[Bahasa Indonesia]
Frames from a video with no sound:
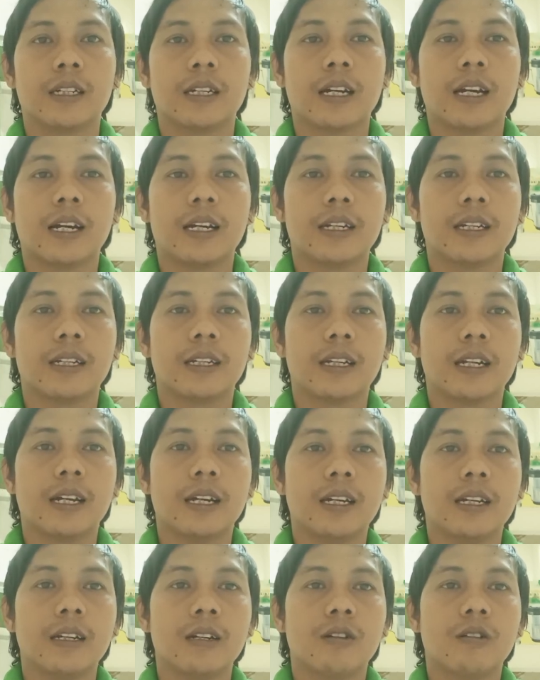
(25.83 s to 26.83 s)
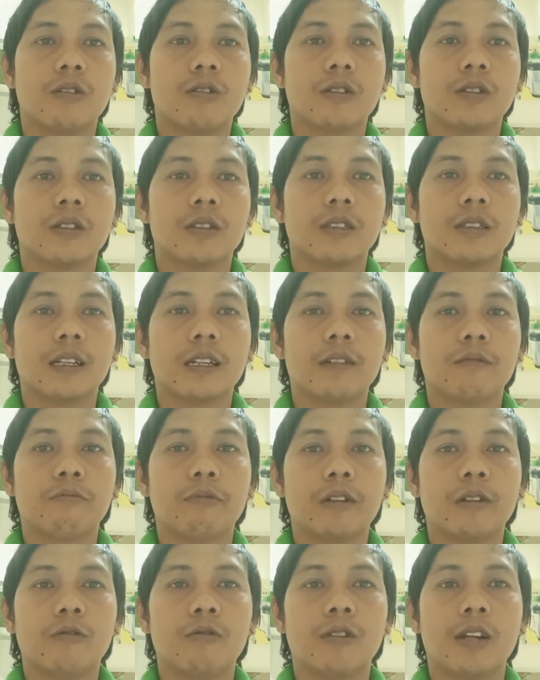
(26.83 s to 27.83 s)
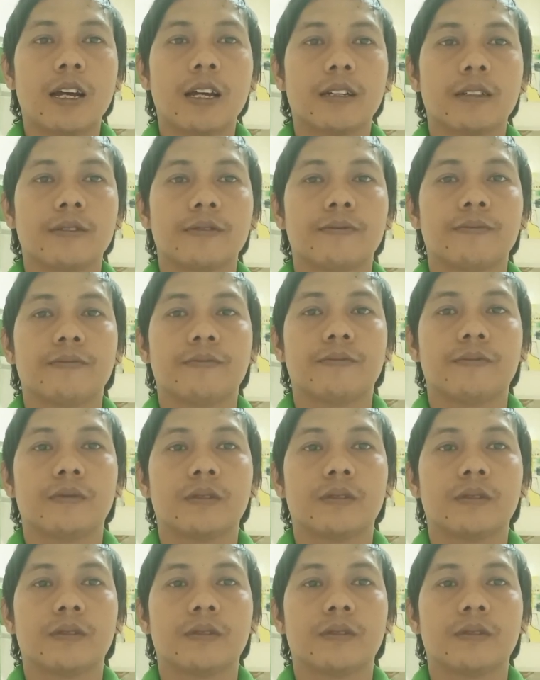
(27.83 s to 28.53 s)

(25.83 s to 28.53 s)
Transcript: Karena konten berulang